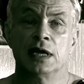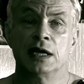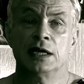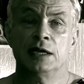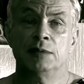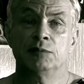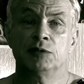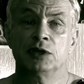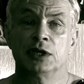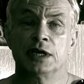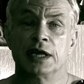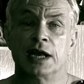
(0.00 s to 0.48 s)

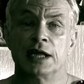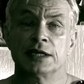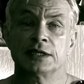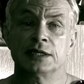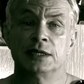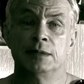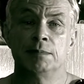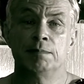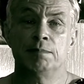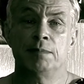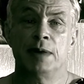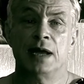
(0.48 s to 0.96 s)
каким-то
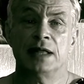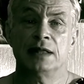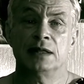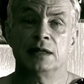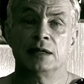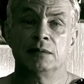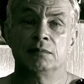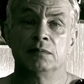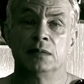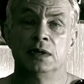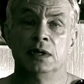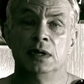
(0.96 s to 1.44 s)
красным
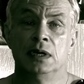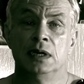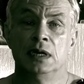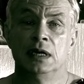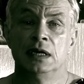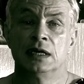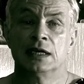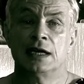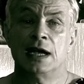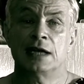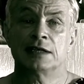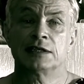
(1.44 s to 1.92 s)
бантом.
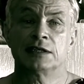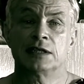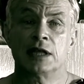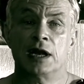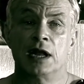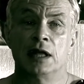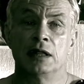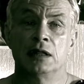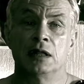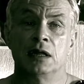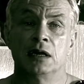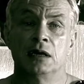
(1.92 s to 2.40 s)
Как
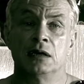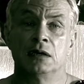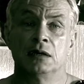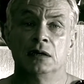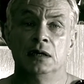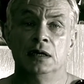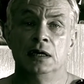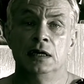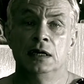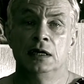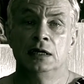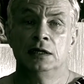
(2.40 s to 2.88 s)
странно.
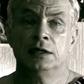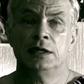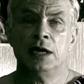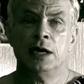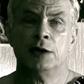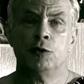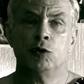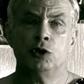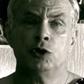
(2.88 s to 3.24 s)
«Да,